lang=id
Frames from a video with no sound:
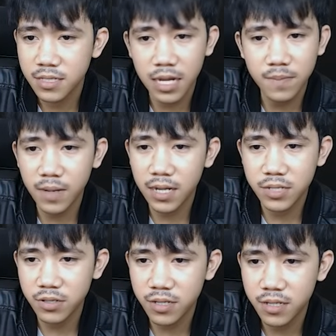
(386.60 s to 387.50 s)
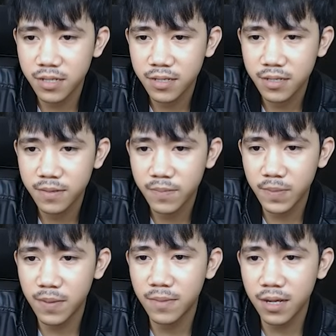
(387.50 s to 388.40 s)
Sama, cuy.
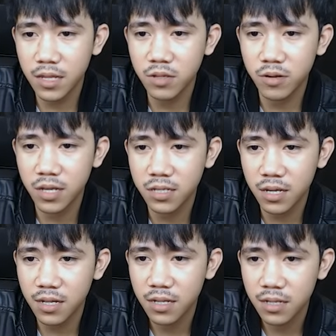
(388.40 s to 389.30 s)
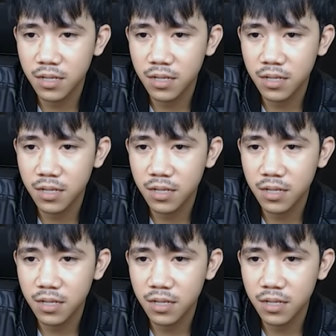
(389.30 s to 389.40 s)
Memang begitu, guys ya.